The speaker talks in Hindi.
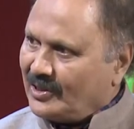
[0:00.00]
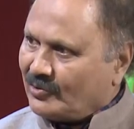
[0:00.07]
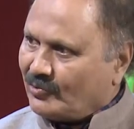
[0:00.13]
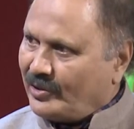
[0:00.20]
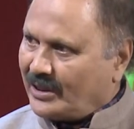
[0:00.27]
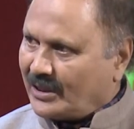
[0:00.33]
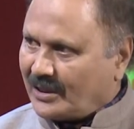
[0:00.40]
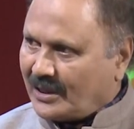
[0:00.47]

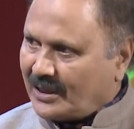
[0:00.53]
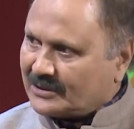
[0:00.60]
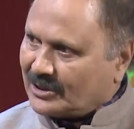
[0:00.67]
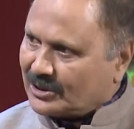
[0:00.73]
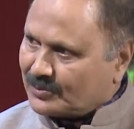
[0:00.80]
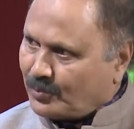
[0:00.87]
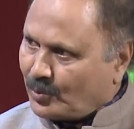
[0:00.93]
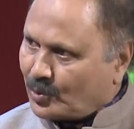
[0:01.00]
कोई ख़ास
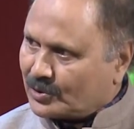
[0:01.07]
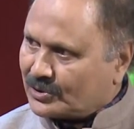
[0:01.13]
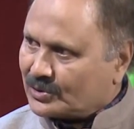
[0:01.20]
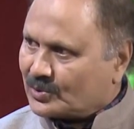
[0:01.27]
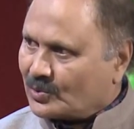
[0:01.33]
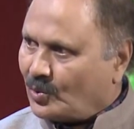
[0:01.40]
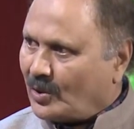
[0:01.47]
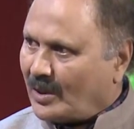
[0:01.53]
स्पोर्ट्स
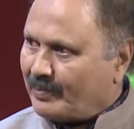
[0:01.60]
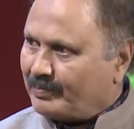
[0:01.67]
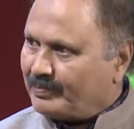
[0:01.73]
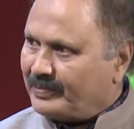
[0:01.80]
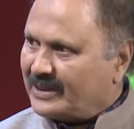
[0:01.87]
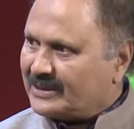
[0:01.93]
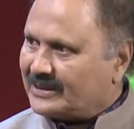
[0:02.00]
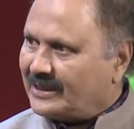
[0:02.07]
को
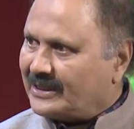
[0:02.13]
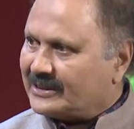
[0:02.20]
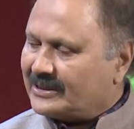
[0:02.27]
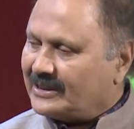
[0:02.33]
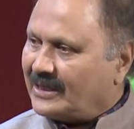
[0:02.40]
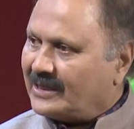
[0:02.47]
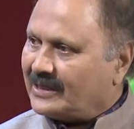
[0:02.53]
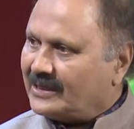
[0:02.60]
आपने सेलेक्ट
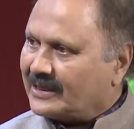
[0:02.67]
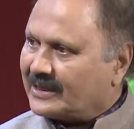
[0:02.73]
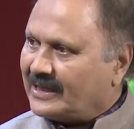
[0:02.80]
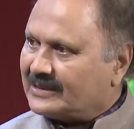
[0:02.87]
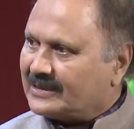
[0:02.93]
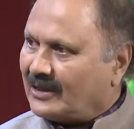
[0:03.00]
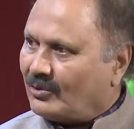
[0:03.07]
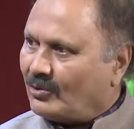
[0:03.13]
किया ये
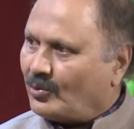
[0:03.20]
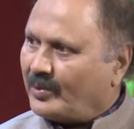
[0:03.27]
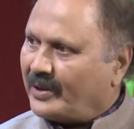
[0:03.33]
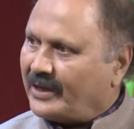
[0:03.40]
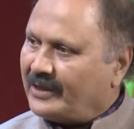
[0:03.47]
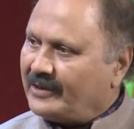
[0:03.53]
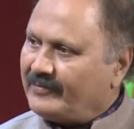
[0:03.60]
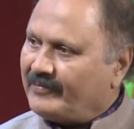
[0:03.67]
कैसा हो पाया